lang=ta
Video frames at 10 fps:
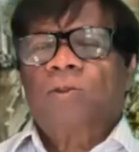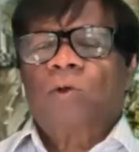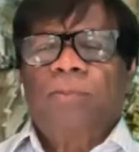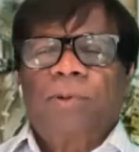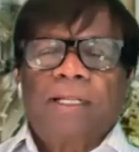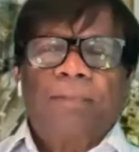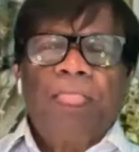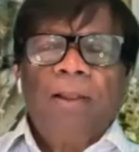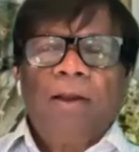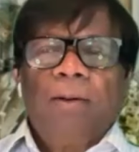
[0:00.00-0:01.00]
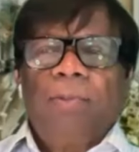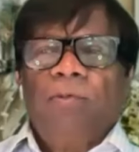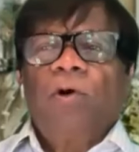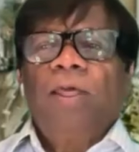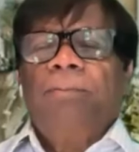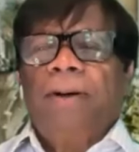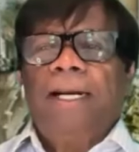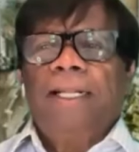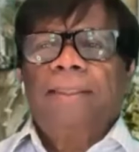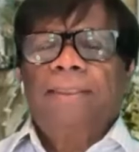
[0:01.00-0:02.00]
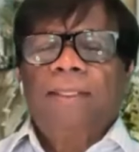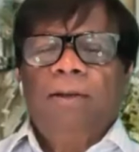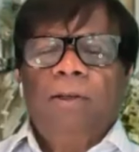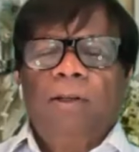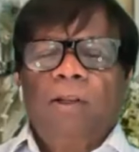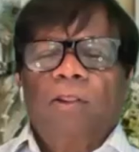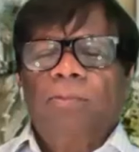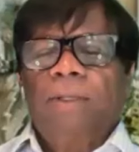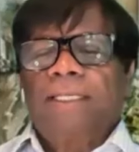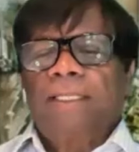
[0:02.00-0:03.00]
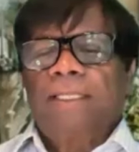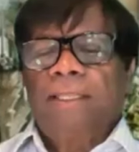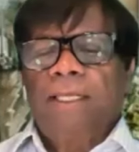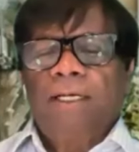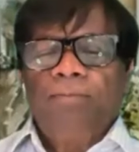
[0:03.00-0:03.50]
சொல்லப்படுறது இப்ப இவருடைய பயணத்தில்ன்றதும் மற்ற இந்த